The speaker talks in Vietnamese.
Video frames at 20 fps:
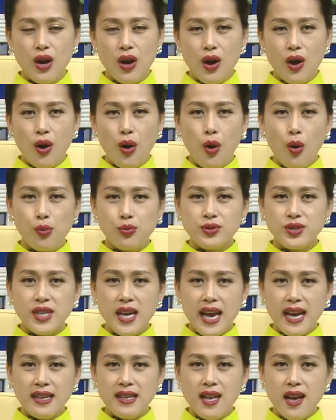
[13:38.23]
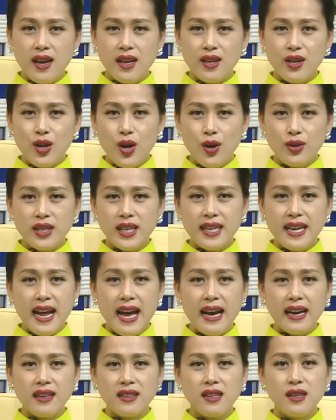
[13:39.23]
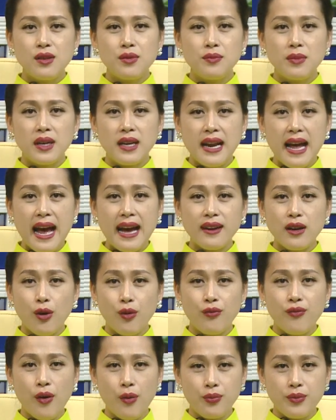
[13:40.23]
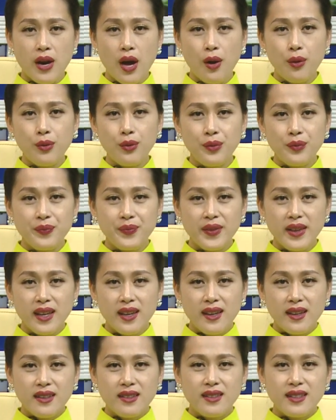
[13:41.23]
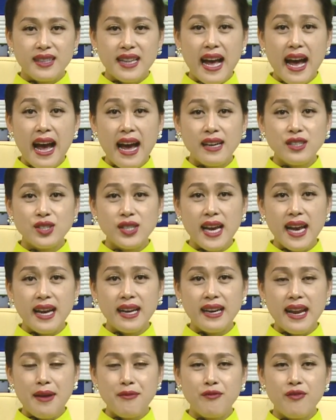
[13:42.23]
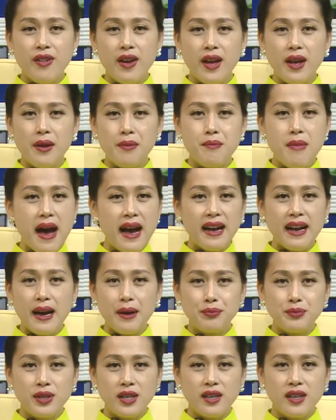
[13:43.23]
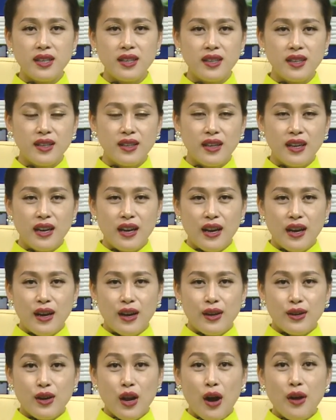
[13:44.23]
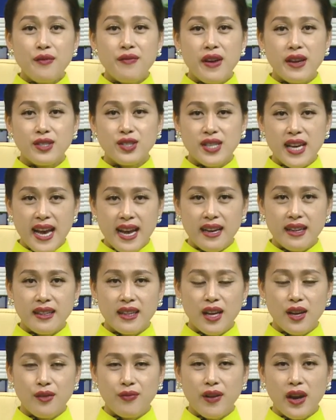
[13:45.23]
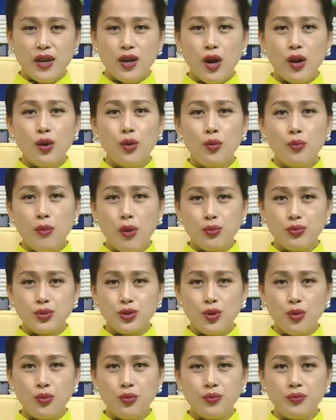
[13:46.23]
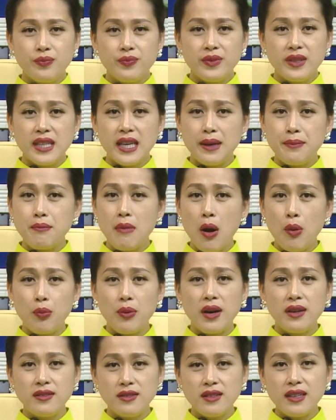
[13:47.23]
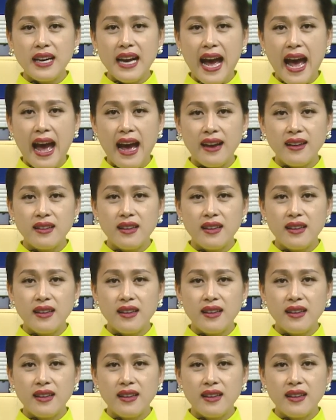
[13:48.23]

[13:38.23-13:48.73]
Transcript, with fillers: hột sen dày con nít ăn như mình ăn đậu phộng nấu. Người ta hái sen đem về bán khắp nơi. Nói về sen thì phải nói luôn bông súng, chỉ mọc ở nước cạn,